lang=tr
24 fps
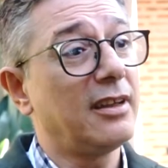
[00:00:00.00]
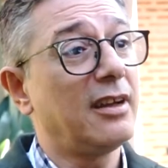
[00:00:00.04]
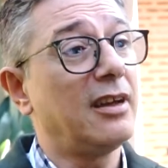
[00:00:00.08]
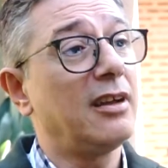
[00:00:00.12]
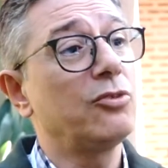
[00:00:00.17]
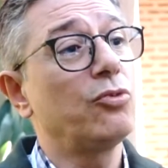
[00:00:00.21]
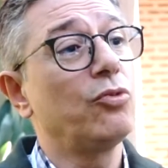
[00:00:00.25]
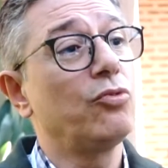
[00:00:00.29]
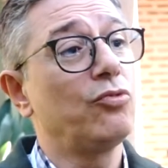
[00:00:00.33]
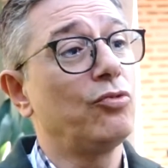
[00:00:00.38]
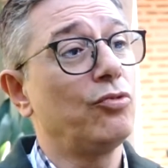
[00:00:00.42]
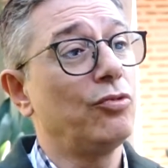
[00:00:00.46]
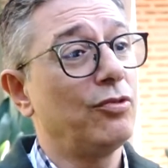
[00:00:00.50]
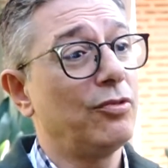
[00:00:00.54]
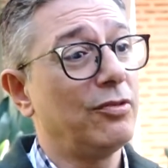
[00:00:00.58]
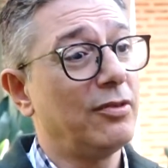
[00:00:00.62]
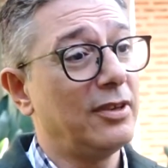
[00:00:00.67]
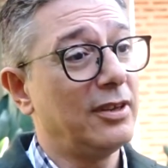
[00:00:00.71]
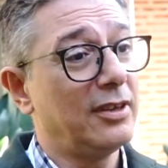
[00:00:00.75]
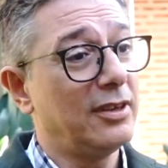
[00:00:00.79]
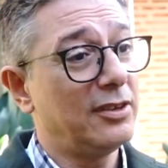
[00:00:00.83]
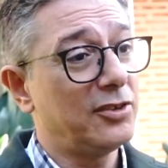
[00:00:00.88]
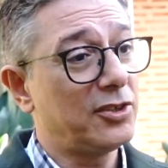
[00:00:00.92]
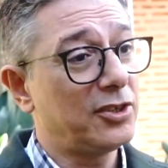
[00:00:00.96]
daha kötü
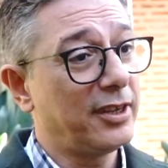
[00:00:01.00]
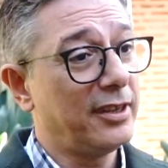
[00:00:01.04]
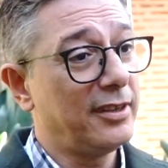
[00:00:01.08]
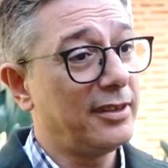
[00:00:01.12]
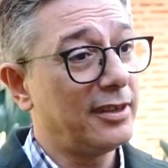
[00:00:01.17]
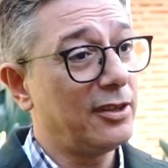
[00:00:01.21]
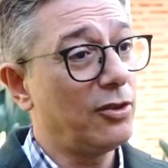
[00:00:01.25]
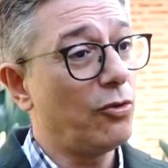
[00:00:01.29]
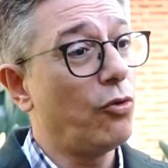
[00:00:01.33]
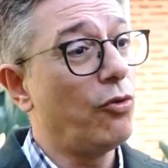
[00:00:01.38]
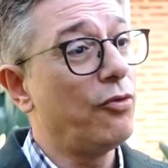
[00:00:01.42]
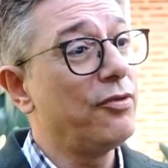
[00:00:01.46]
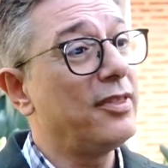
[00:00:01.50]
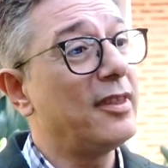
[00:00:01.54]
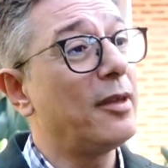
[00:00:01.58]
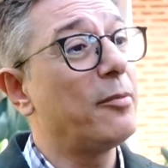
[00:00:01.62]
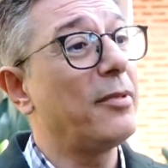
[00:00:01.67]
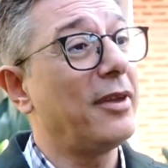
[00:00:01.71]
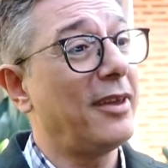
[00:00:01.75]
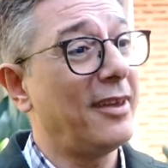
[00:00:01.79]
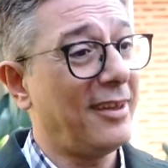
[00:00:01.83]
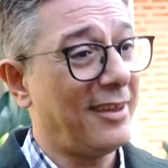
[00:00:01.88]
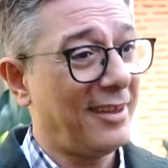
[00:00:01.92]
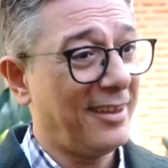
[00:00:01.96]
e, şeyleri de
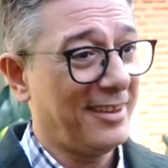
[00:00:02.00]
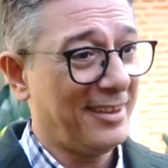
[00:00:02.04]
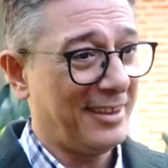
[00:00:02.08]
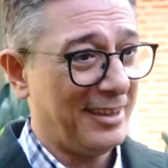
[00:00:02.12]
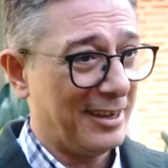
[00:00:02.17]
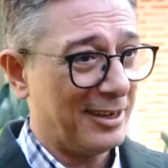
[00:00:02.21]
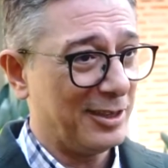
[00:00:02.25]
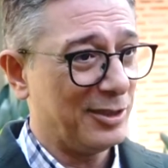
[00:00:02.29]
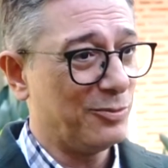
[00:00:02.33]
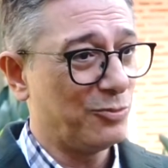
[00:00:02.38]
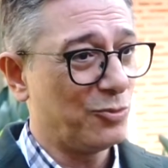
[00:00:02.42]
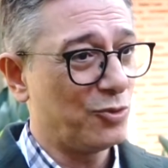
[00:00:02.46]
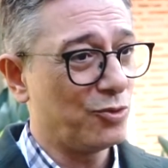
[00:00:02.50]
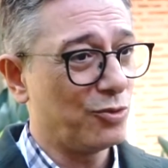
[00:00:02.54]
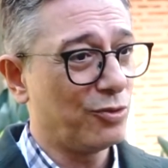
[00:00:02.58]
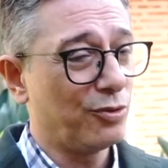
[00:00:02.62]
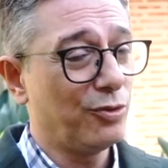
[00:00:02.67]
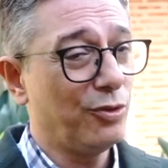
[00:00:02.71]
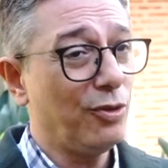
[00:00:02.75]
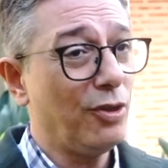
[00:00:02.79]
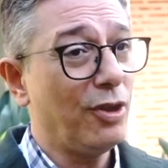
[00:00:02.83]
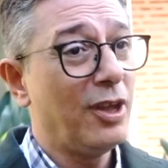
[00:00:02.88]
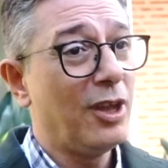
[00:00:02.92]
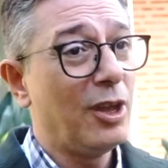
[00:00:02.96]
önlemeye yardımcı
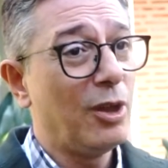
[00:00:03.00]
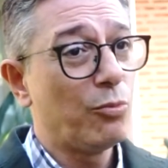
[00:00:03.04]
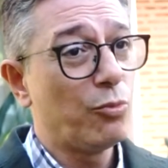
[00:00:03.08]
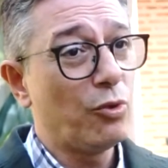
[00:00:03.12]
oluyor.